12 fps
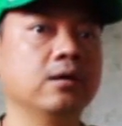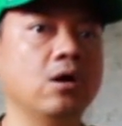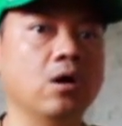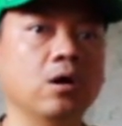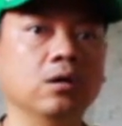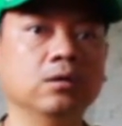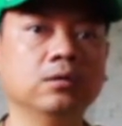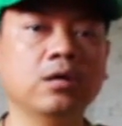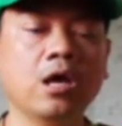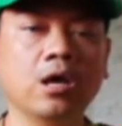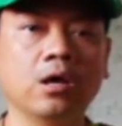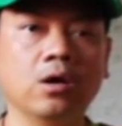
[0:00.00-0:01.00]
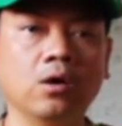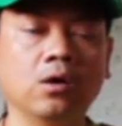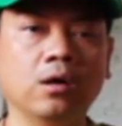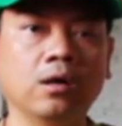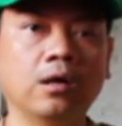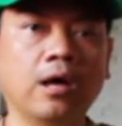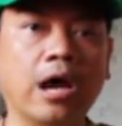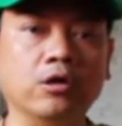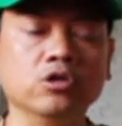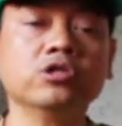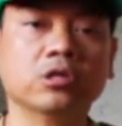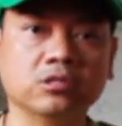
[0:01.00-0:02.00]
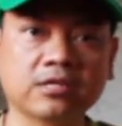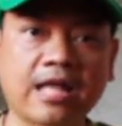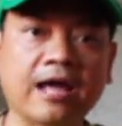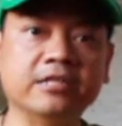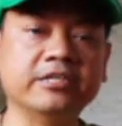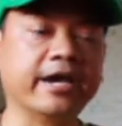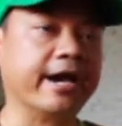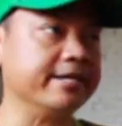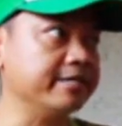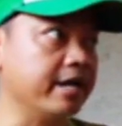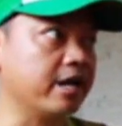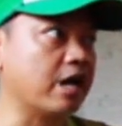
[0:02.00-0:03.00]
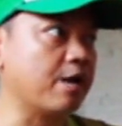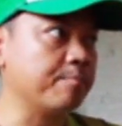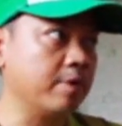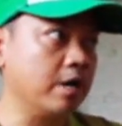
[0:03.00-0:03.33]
ของอนุสรสถานเจียงไคเชกครับ